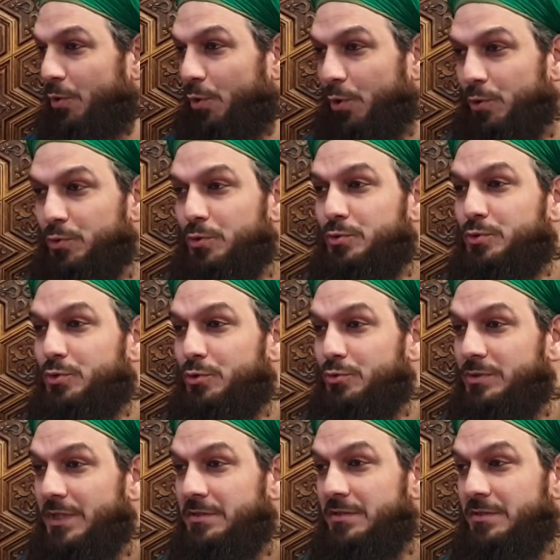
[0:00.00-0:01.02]
Onun
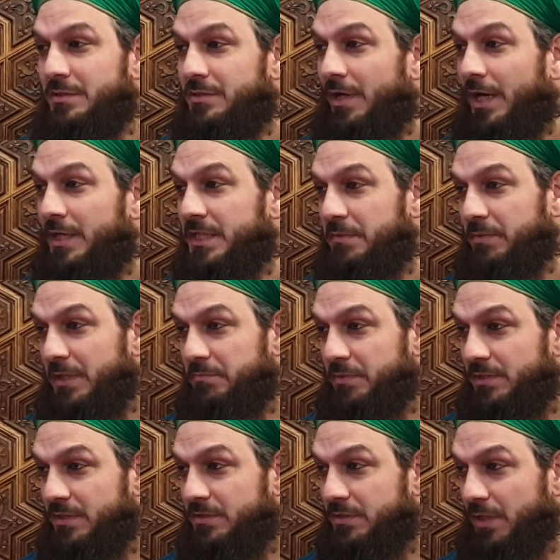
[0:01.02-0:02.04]
sünnetini takip
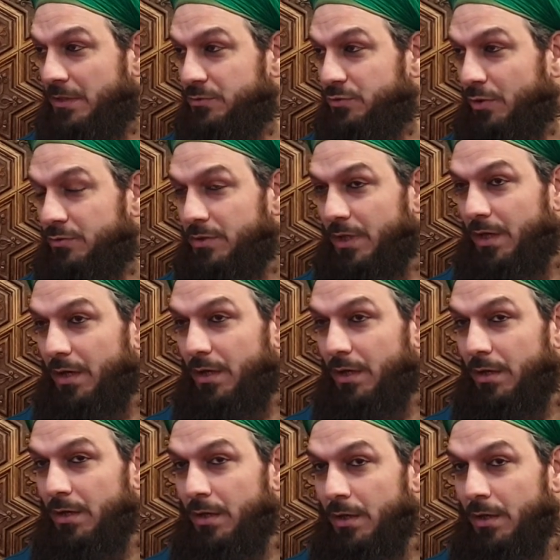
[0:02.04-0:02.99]
etmedikten sonra,